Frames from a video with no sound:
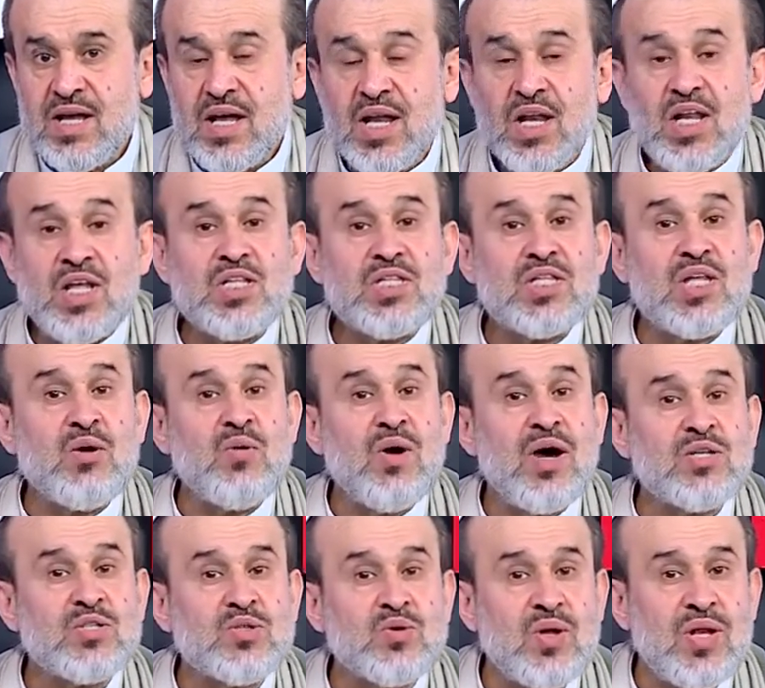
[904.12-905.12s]

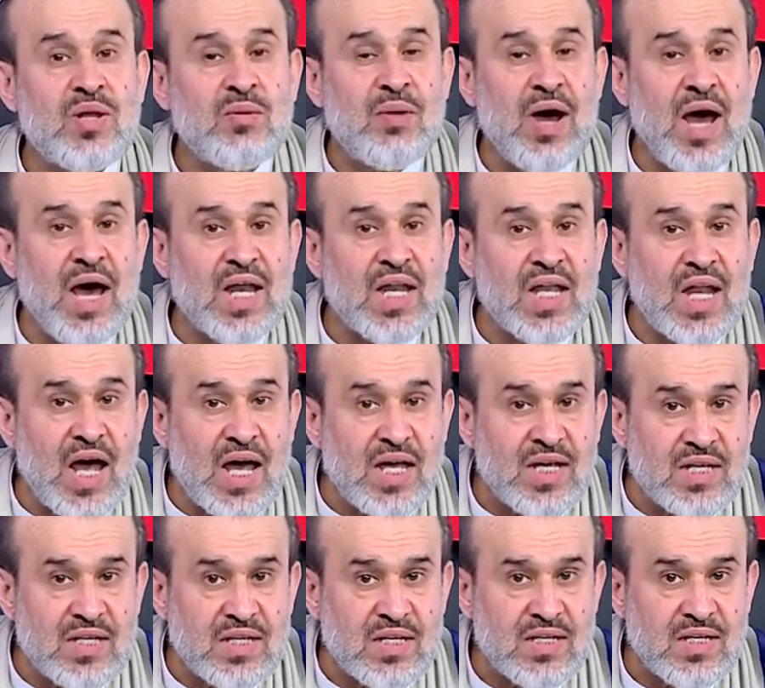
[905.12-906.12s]
للتواصل مع
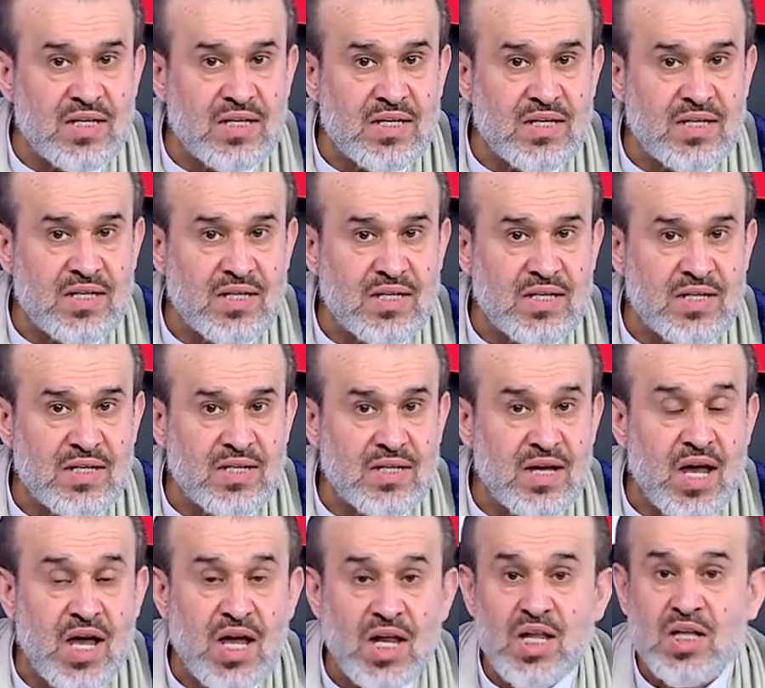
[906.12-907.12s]
الله
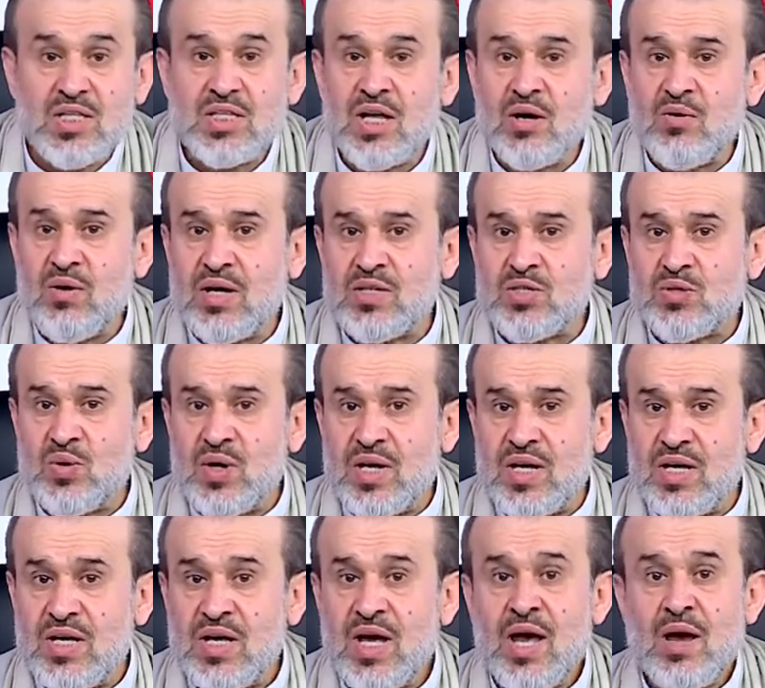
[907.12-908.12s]

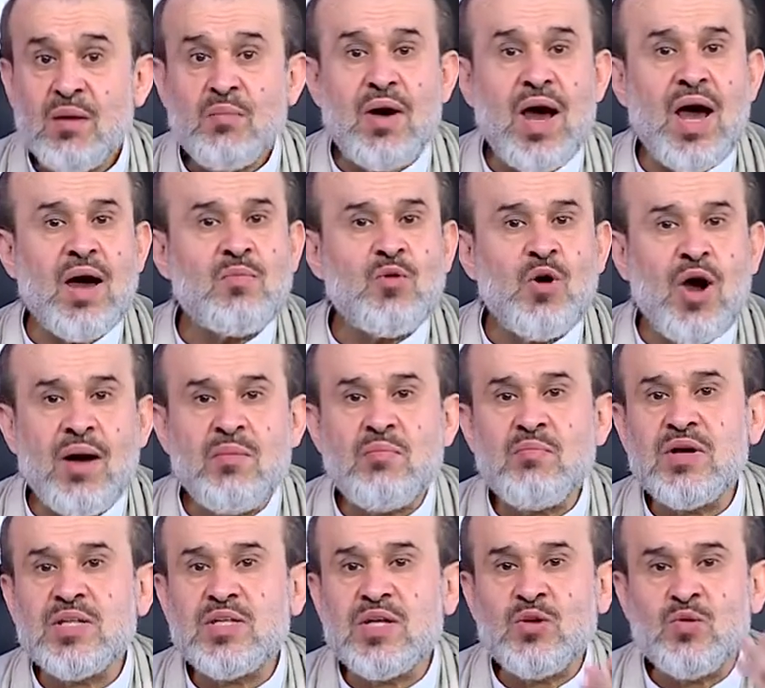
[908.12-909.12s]
للتواصل مع
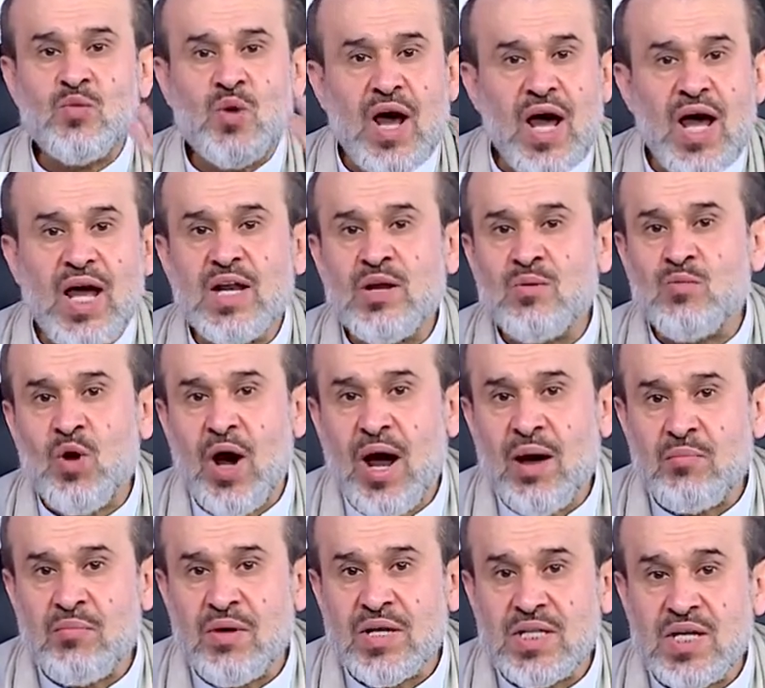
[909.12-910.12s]
محمد وآل
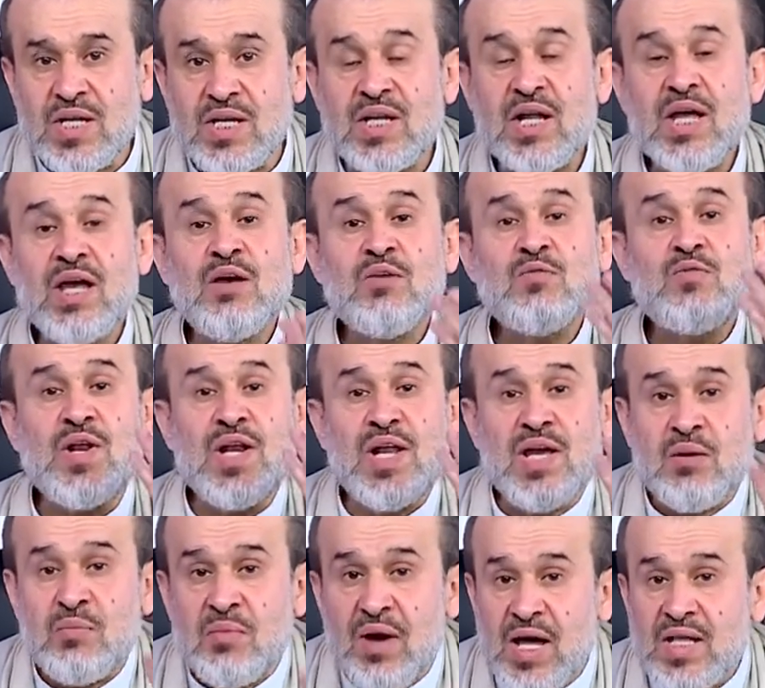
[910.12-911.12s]
محمد في
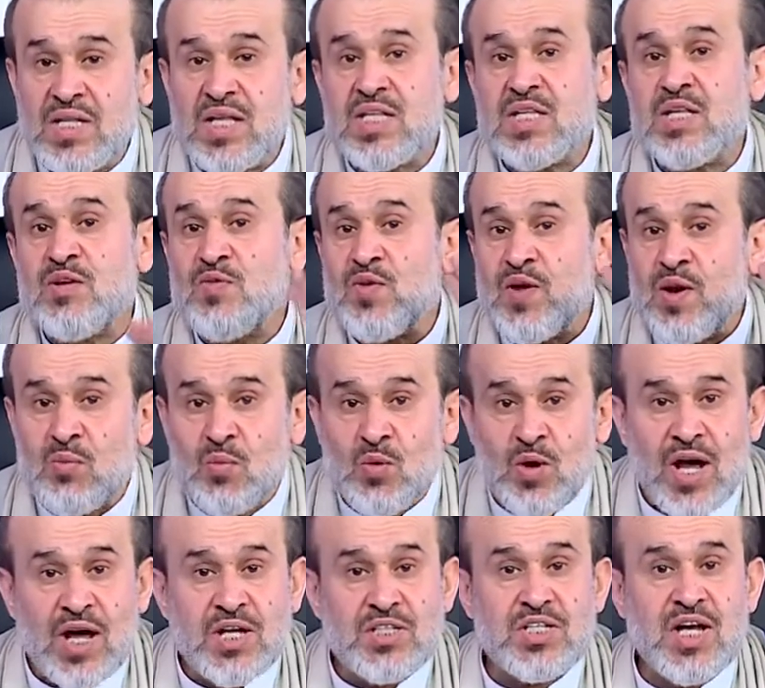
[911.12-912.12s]
العبادة في
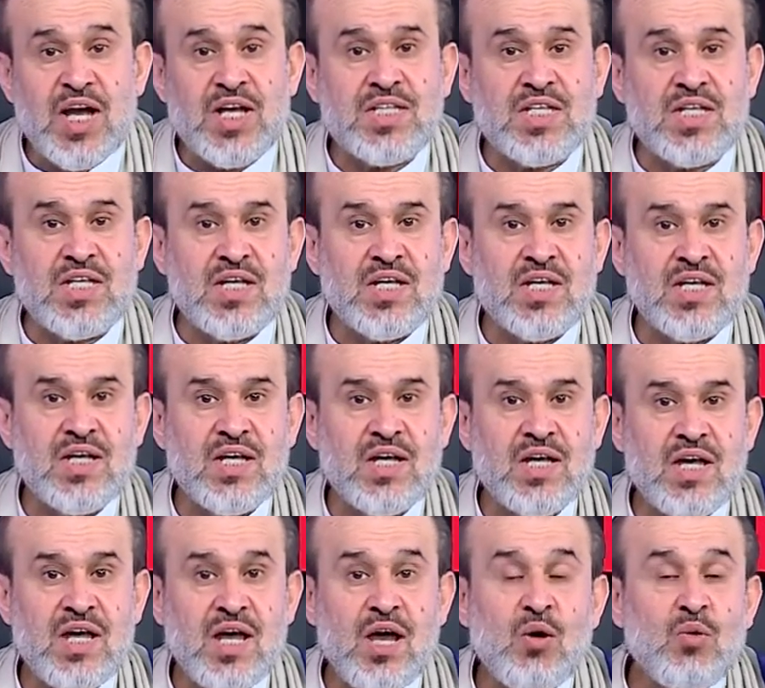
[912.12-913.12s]
المناجاة
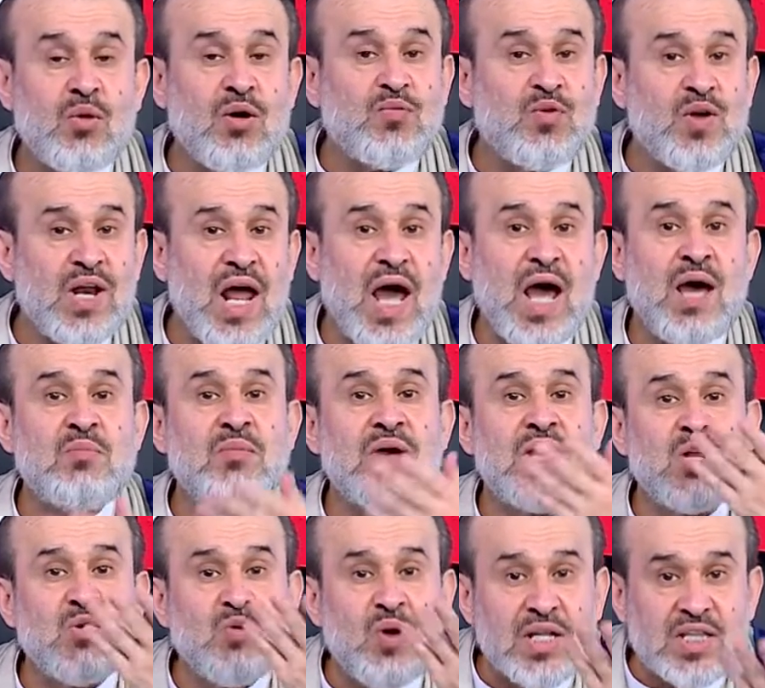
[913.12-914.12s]
وفي
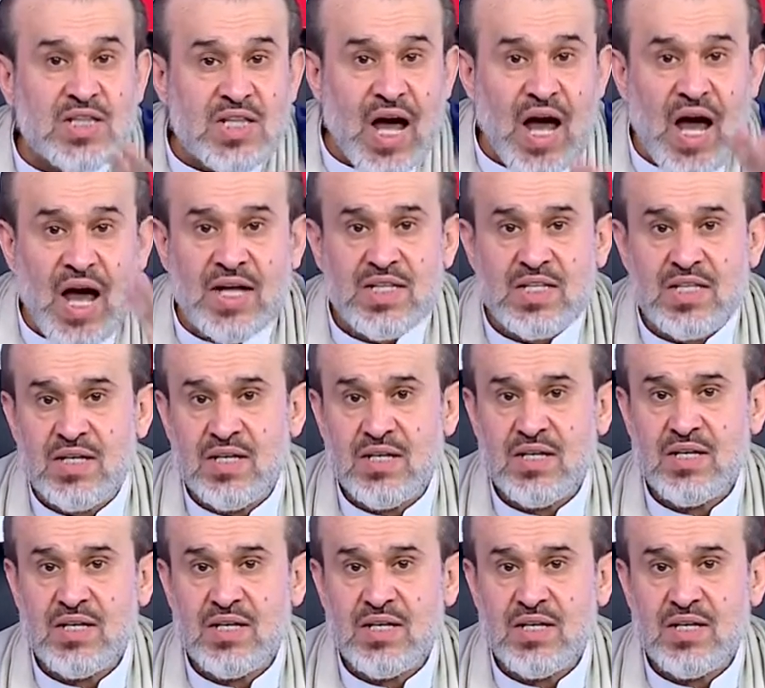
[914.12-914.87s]
العمل والطاعة